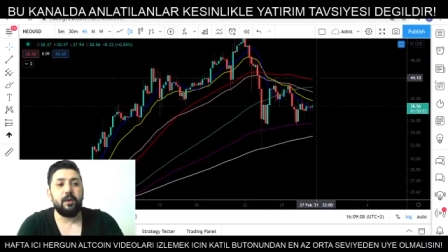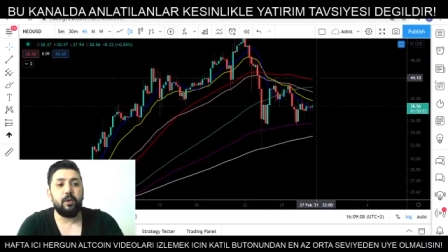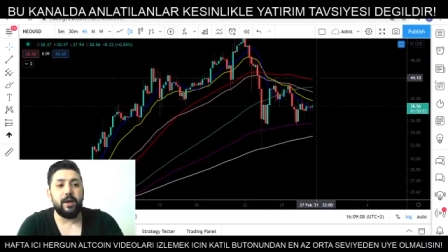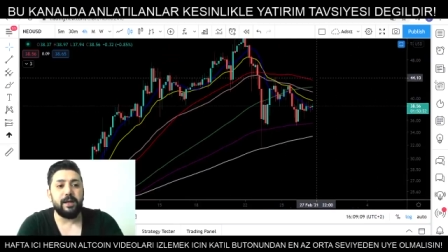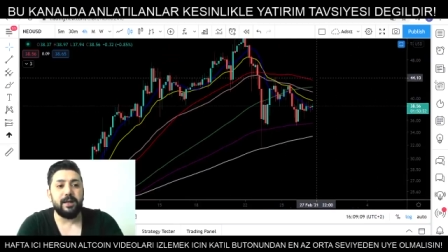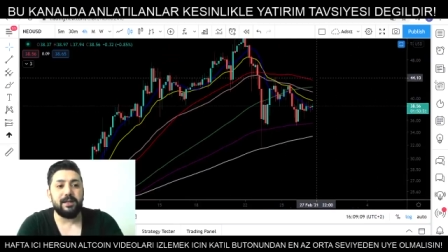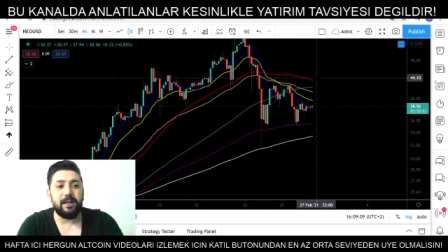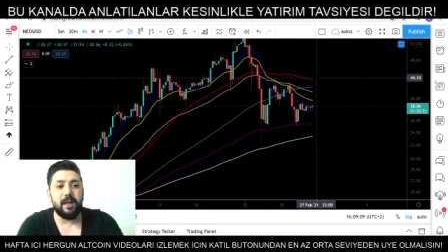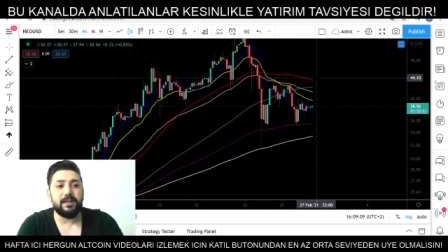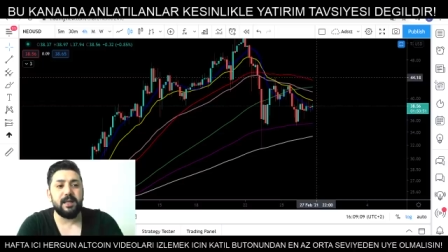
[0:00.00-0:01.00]
Orayı da
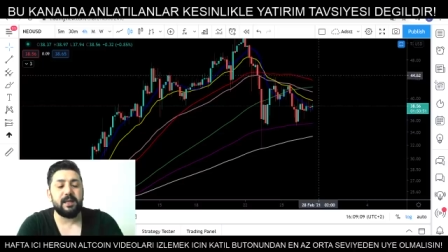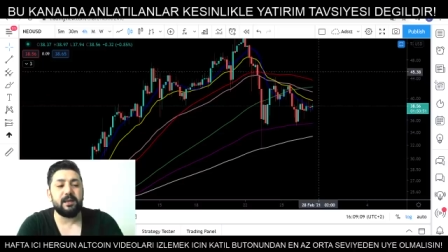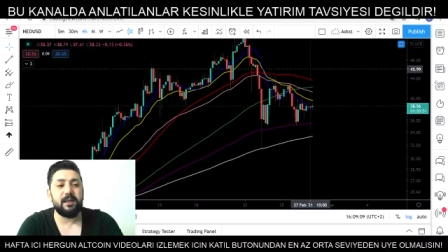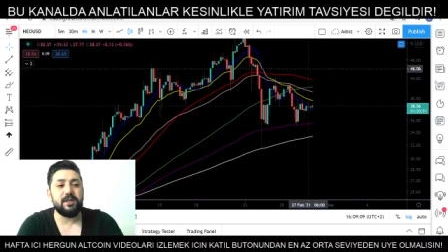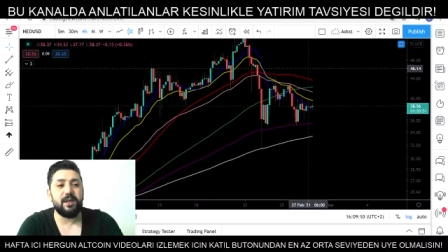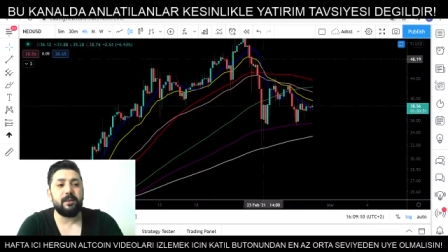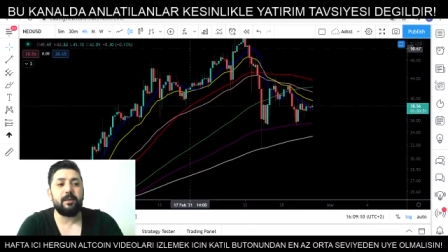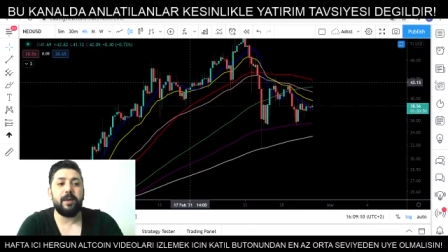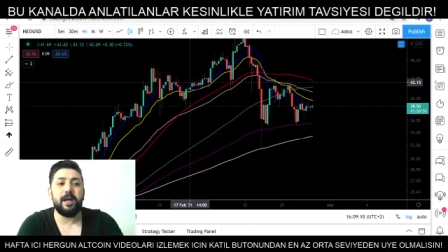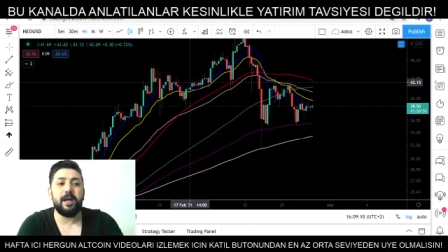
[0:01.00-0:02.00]
kırarsa arkadaşlar
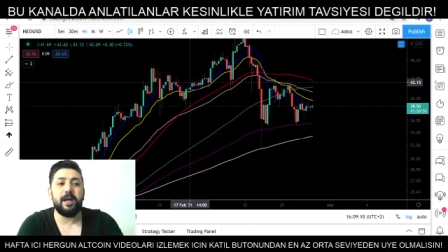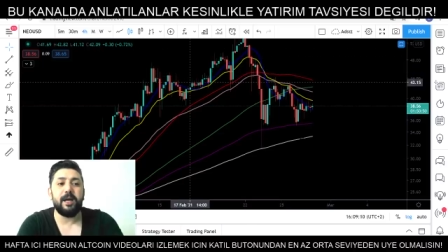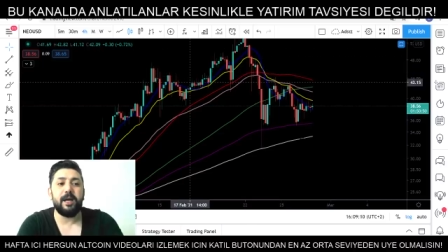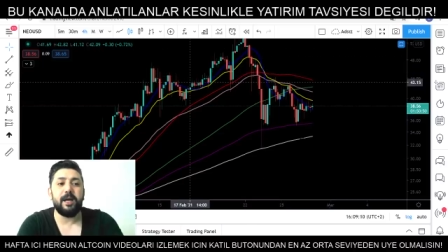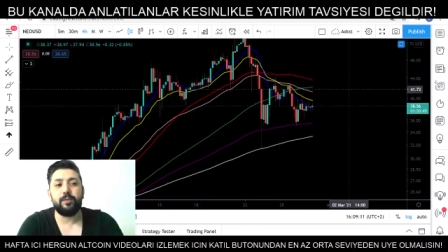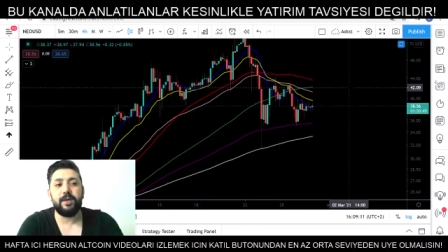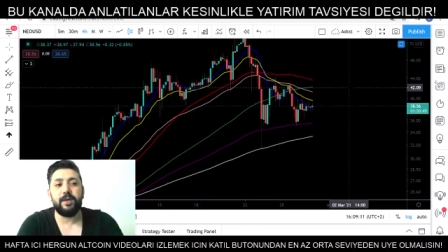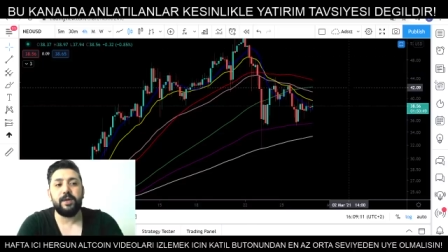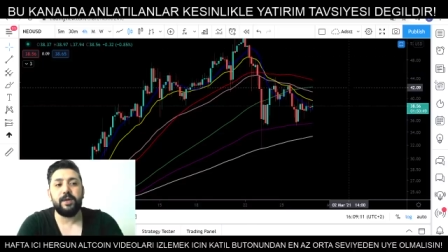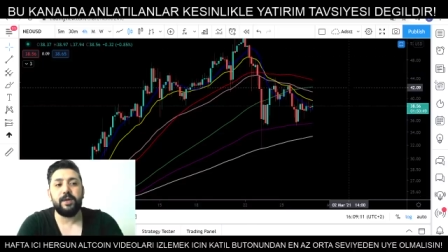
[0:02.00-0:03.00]
bayağı bir
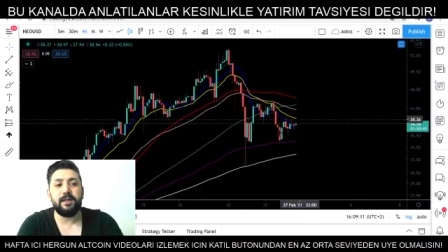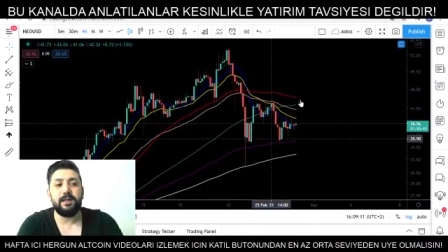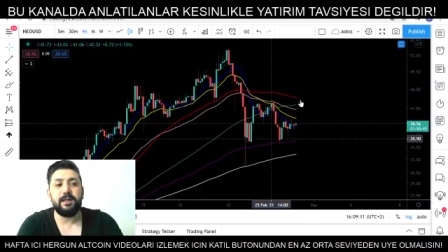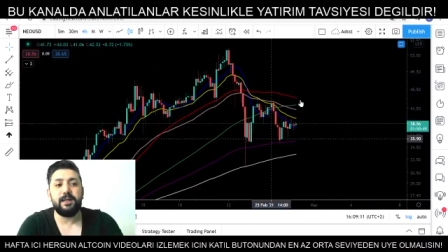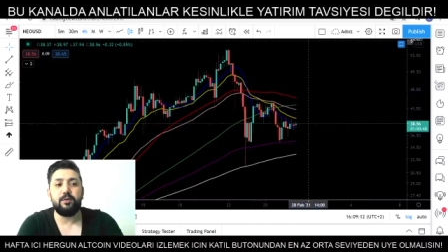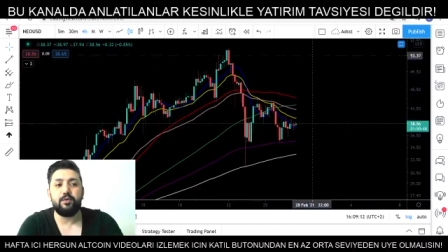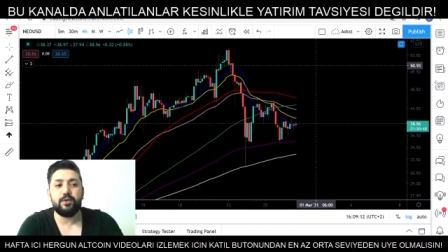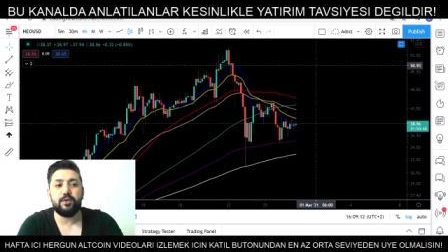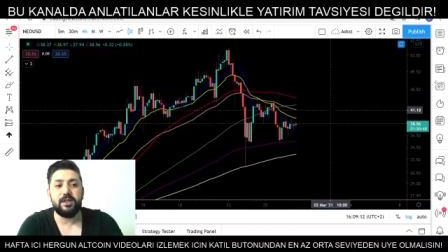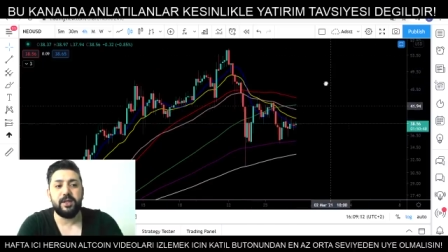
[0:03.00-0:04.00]
olumluya döner. Yeniden
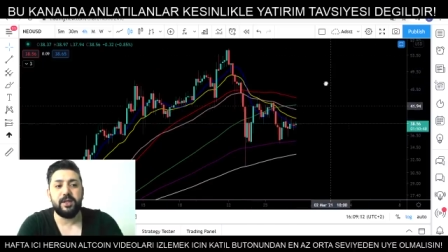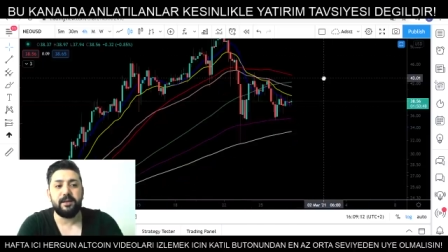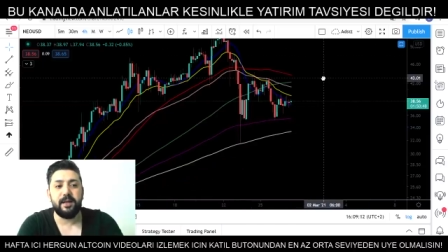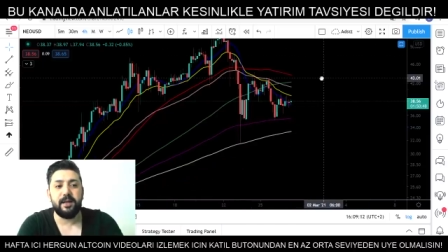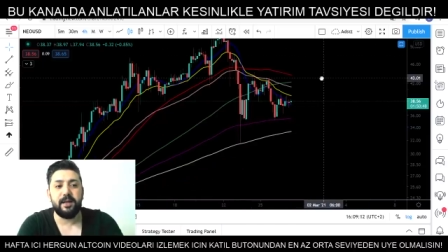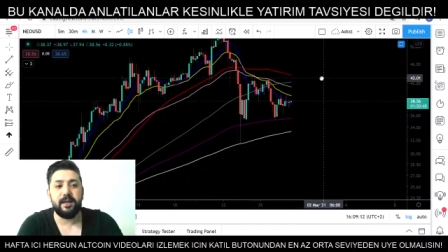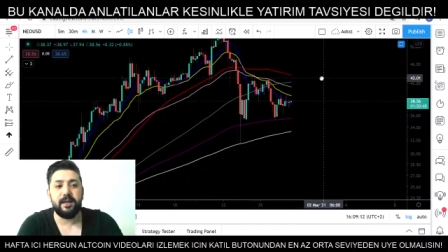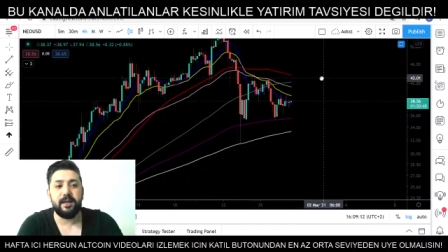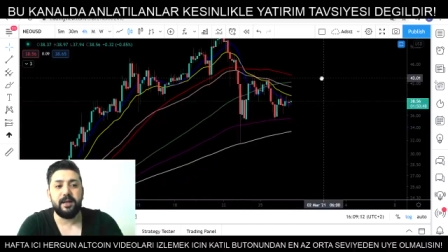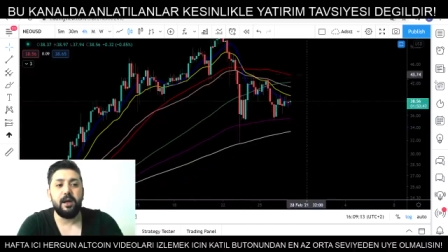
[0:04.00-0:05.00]
yükseliş trendine
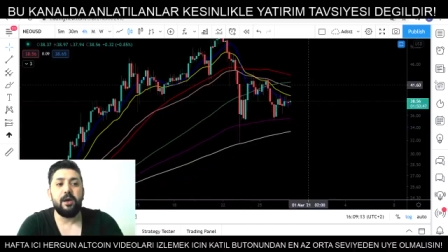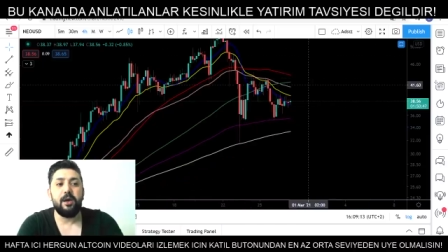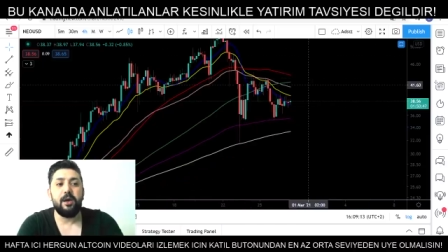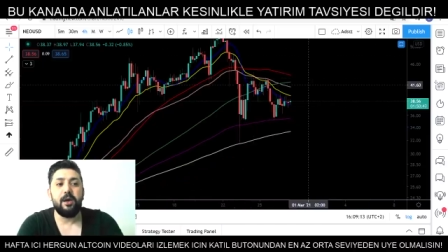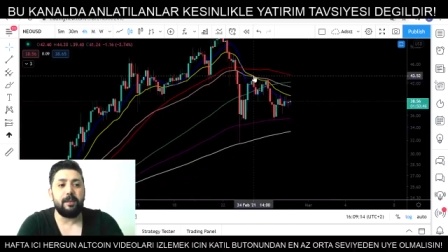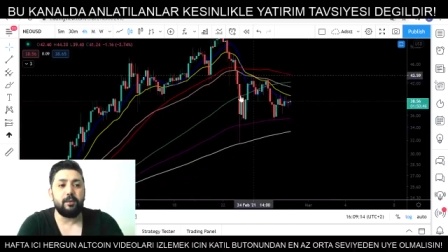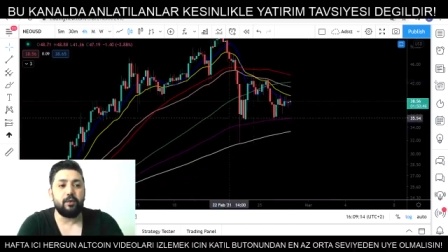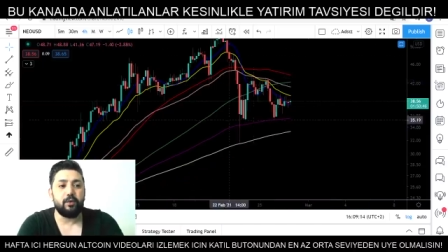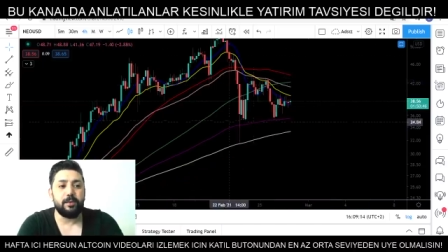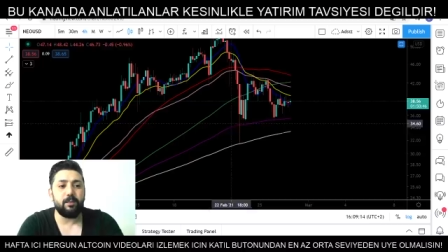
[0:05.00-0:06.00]
girebilir. Öyle bir
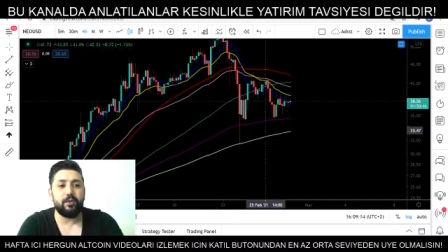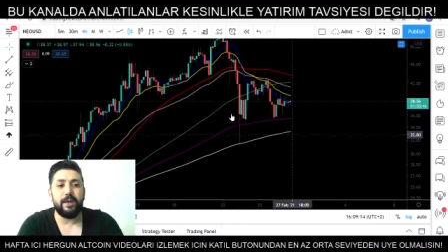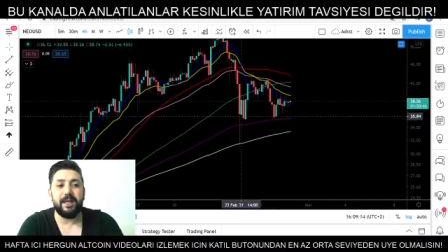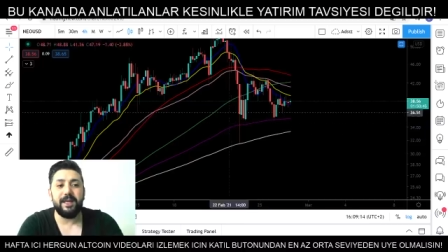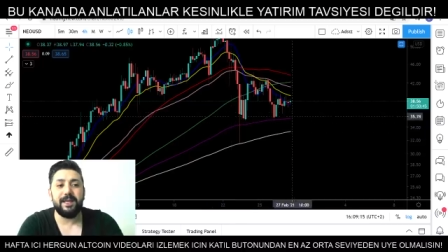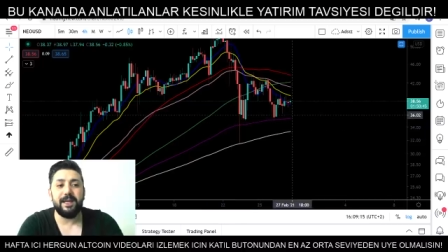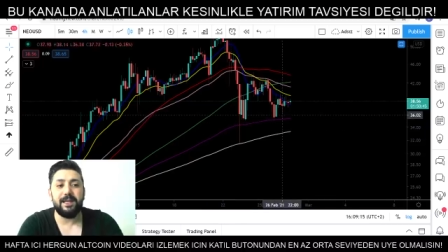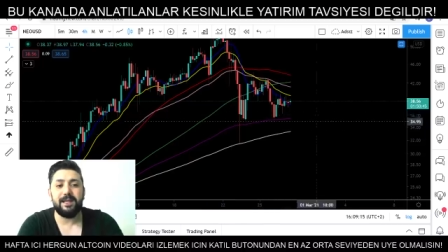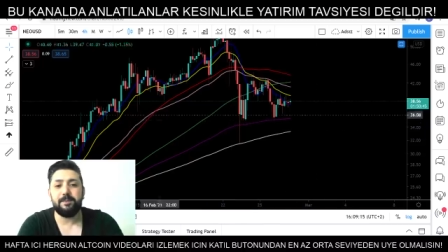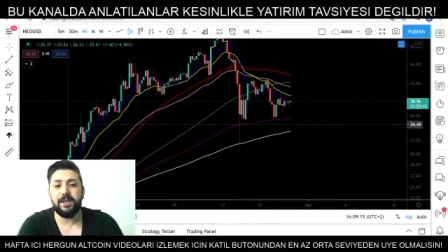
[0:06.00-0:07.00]
durumda buradaki
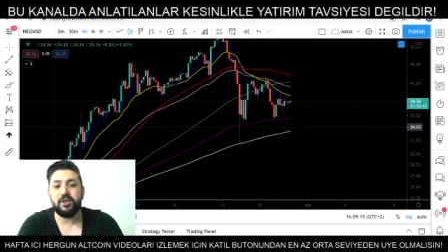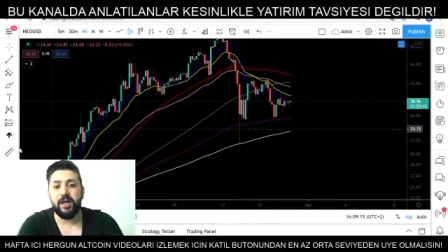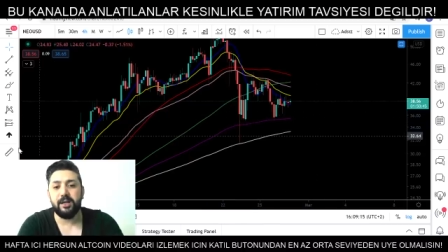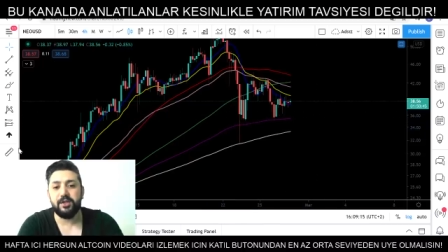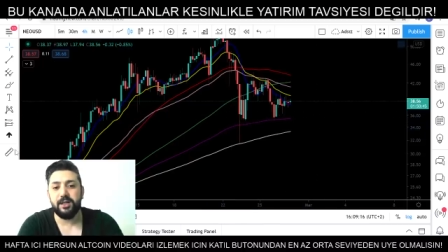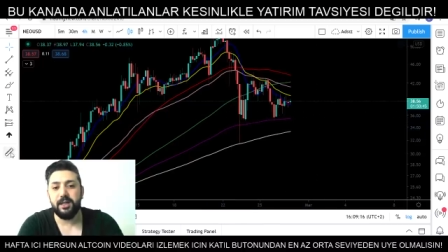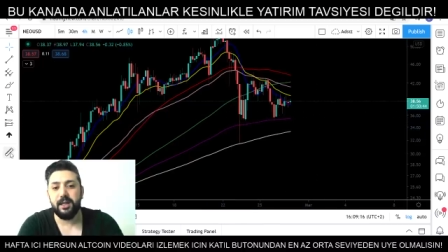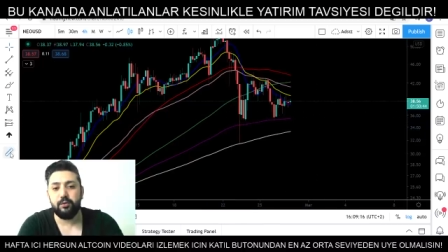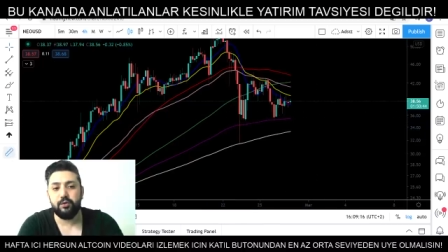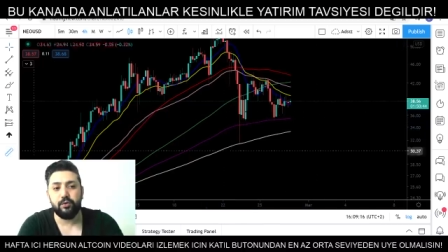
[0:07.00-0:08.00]
ikili dipte çalışır
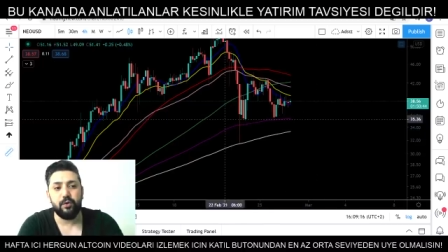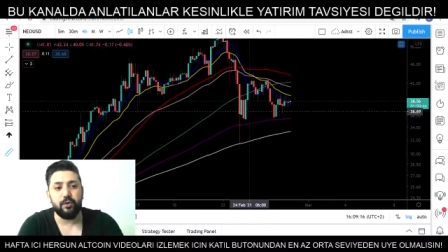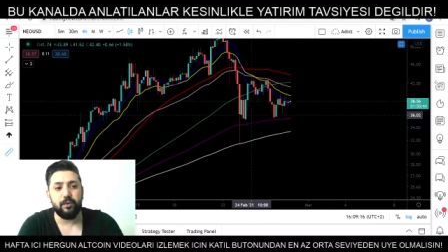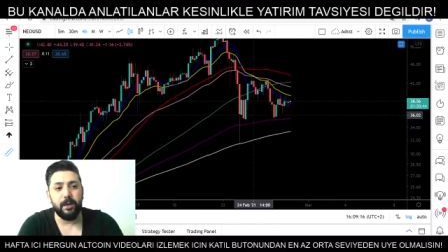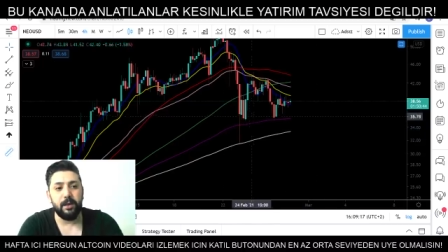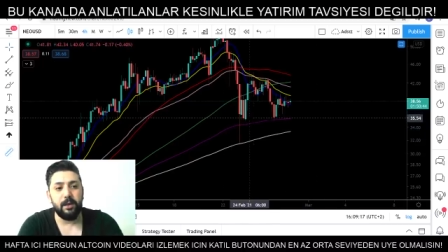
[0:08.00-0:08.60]
diye düşünüyorum.